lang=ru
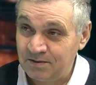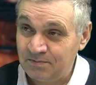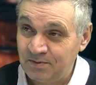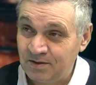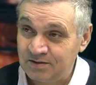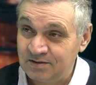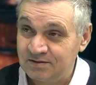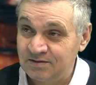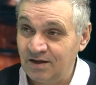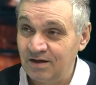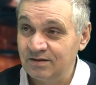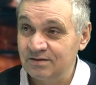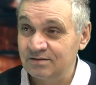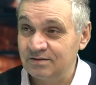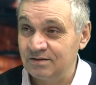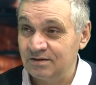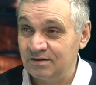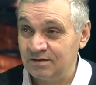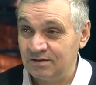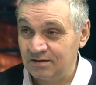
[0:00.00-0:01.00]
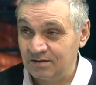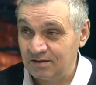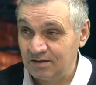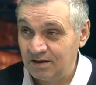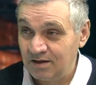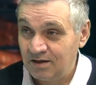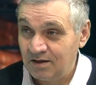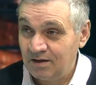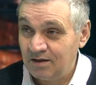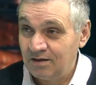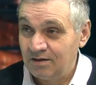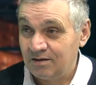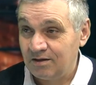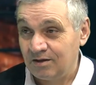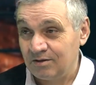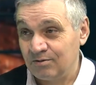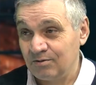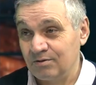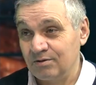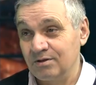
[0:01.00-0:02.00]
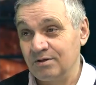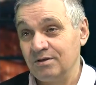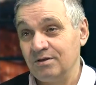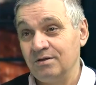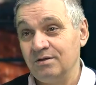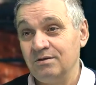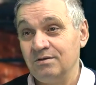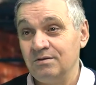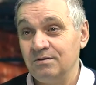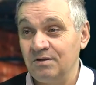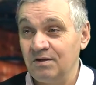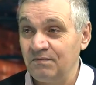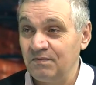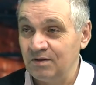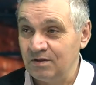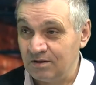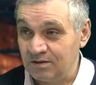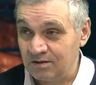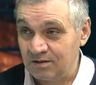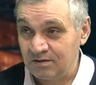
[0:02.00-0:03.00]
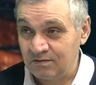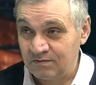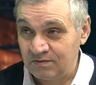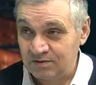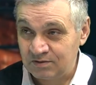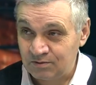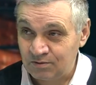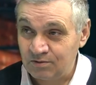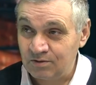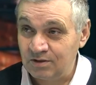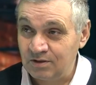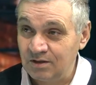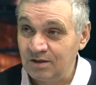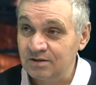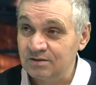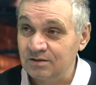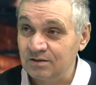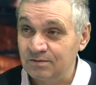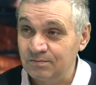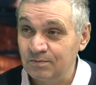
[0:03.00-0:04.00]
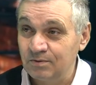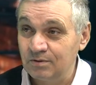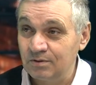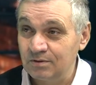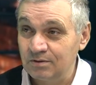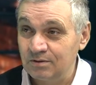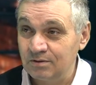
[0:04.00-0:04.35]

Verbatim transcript: под санкции, которые не виданы в истории до сих пор.